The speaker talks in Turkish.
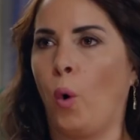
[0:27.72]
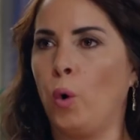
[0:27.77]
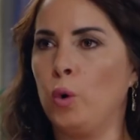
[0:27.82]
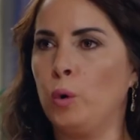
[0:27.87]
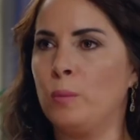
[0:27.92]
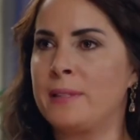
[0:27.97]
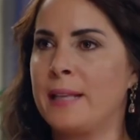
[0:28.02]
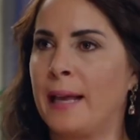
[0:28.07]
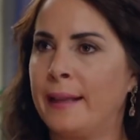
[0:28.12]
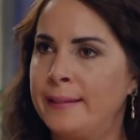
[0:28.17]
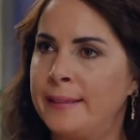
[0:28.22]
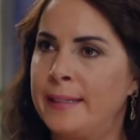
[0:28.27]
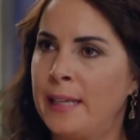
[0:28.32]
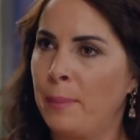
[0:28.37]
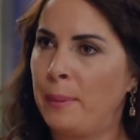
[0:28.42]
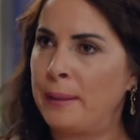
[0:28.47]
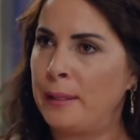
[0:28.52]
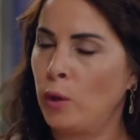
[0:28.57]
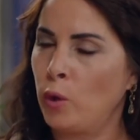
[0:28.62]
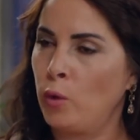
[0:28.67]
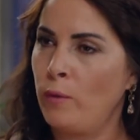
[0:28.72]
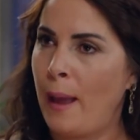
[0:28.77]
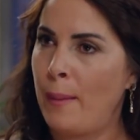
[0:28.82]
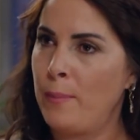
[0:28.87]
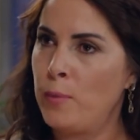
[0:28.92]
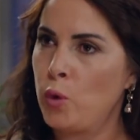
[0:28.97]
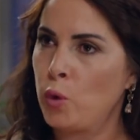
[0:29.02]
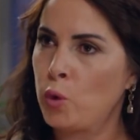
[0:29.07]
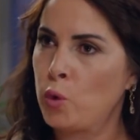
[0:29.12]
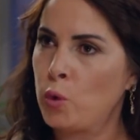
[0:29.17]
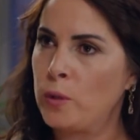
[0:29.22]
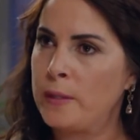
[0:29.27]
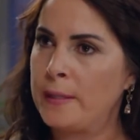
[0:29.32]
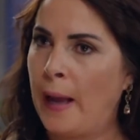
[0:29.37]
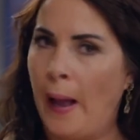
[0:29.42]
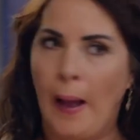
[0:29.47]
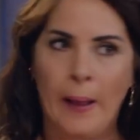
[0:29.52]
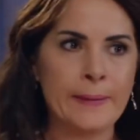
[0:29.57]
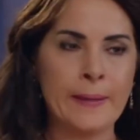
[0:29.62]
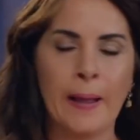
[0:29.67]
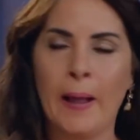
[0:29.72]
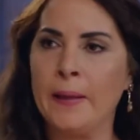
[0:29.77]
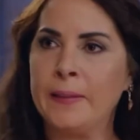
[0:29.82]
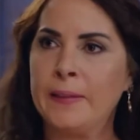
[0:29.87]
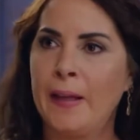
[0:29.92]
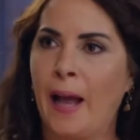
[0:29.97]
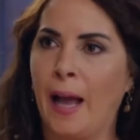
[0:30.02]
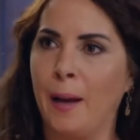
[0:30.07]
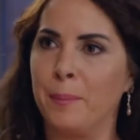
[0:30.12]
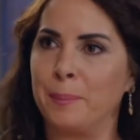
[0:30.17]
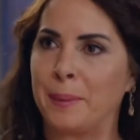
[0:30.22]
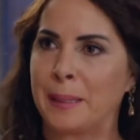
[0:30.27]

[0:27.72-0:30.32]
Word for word: Oğlum sen niye bana güvenmiyorsun ya? Allah Allah.